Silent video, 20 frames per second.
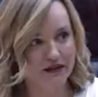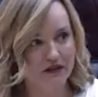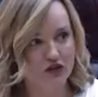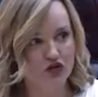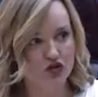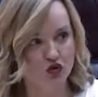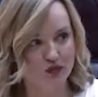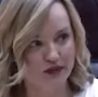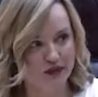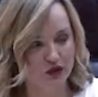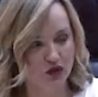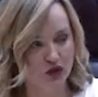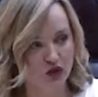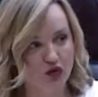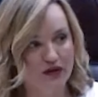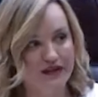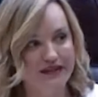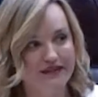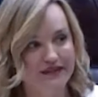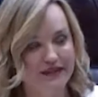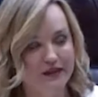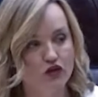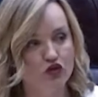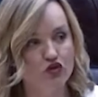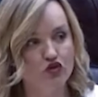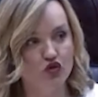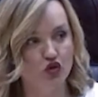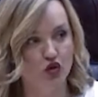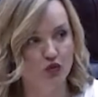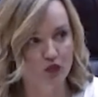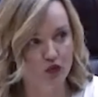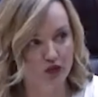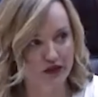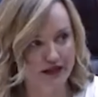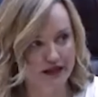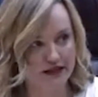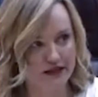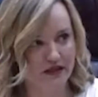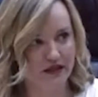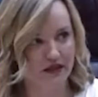sobre todo, criterios
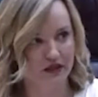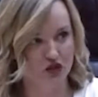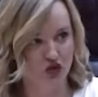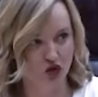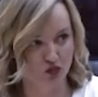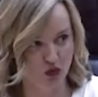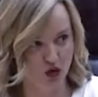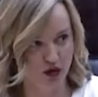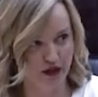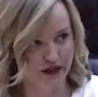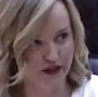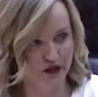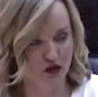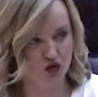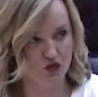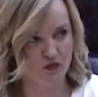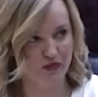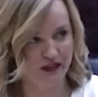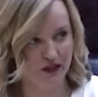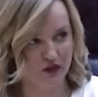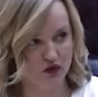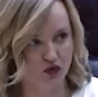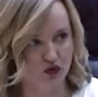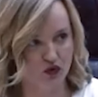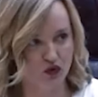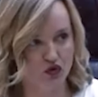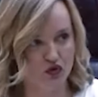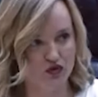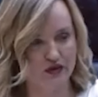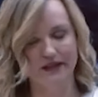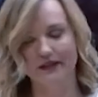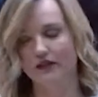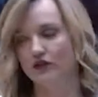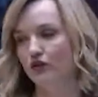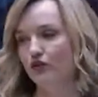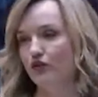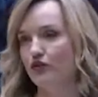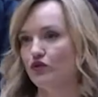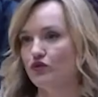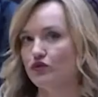comunes y homogéneos para todos los
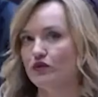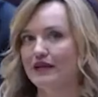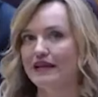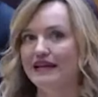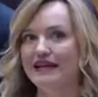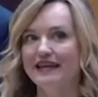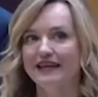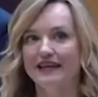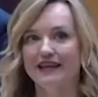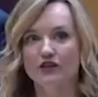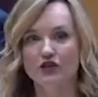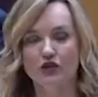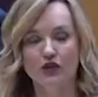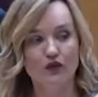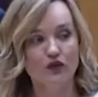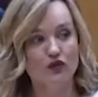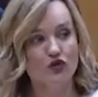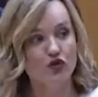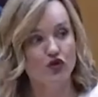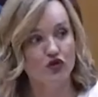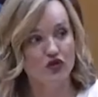territorios. Que todos los